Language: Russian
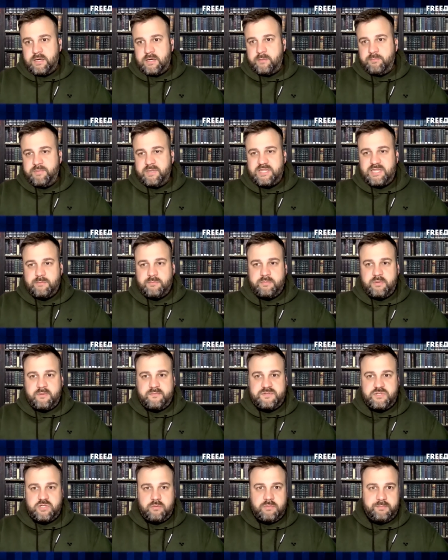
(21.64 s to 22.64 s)
Об этом, обо
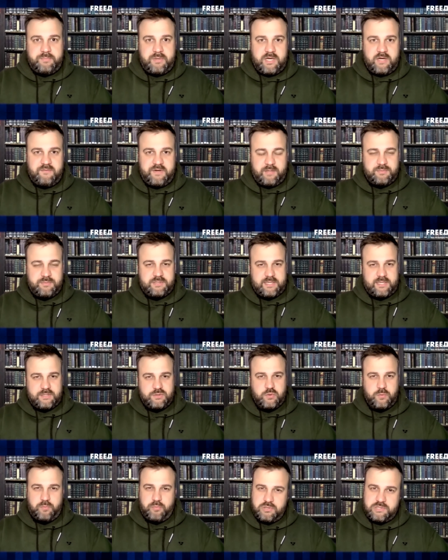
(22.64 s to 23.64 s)
всем мы поговорим
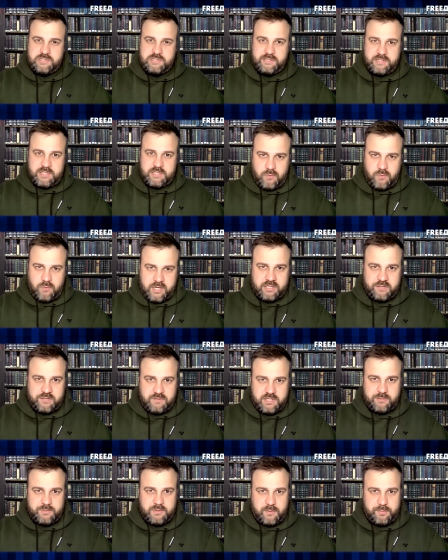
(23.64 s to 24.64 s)
сразу после того, как
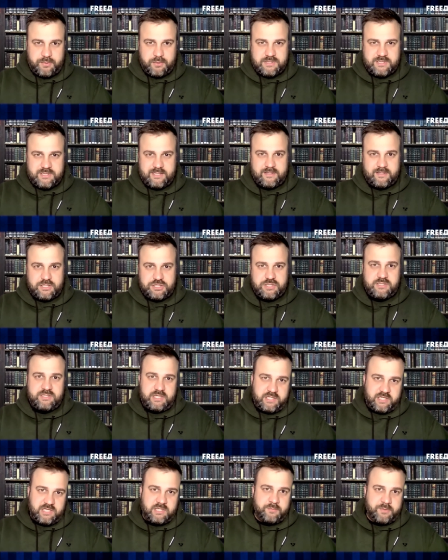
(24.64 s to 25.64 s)
ответим на вопросы от наших зрителей.